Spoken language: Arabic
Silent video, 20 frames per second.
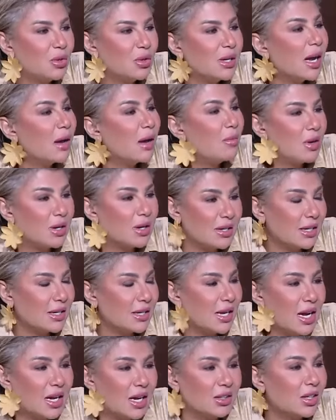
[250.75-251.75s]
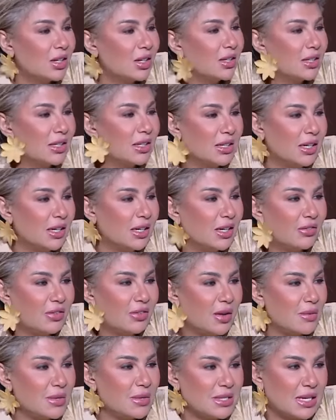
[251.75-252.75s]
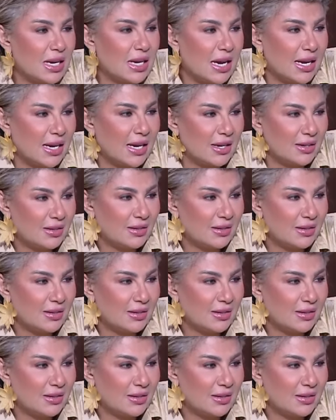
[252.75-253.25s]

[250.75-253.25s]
وارجع مره تانية اعتقد ان احنا في امس الحاجه